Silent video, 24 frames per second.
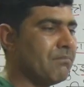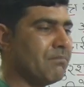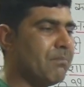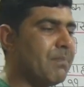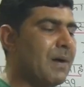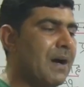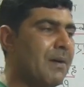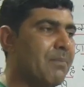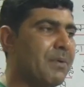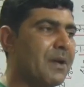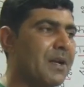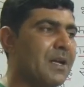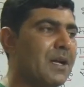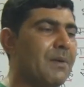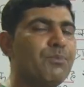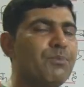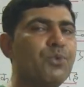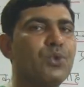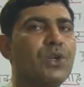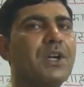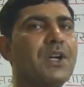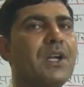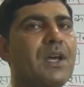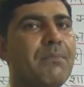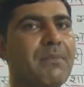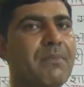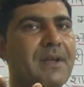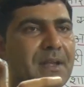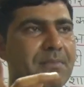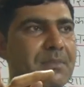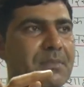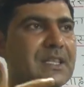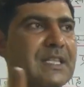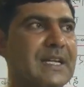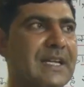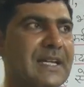बाबर का पूरा नाम मैंने
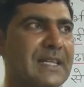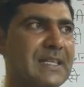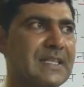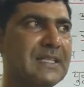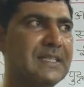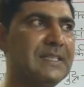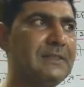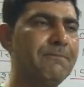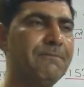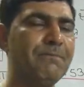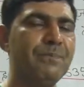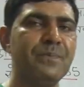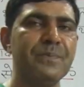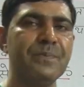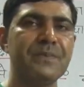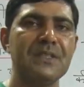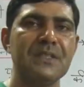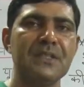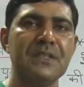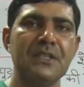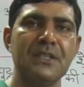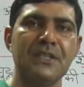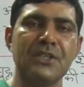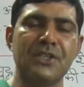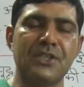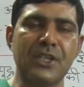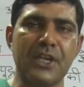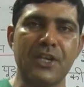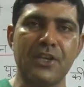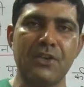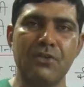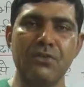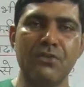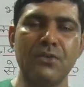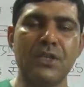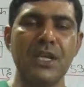बताया था
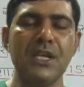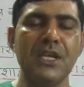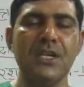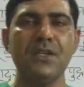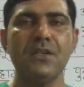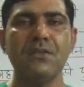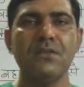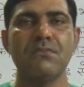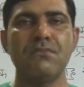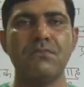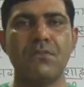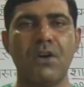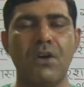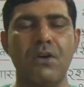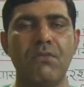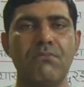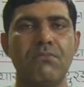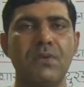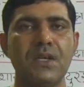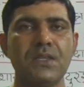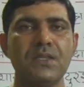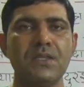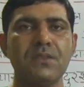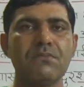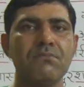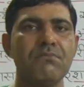जहीरुद्दीन मोहम्मद